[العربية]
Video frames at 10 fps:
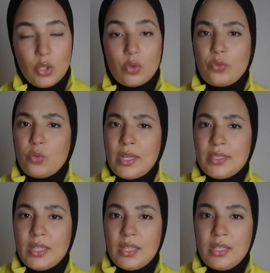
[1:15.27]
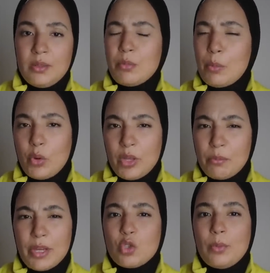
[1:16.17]
الطفولة ديالي ما
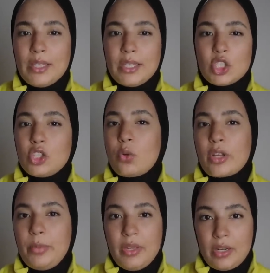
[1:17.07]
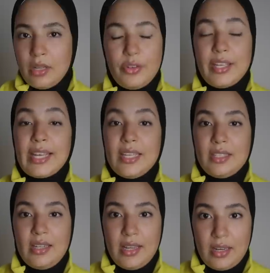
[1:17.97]
مهماش وما عندهاش دور كبير في
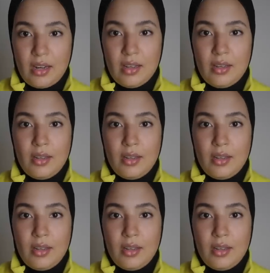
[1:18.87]
حكايتي الليلة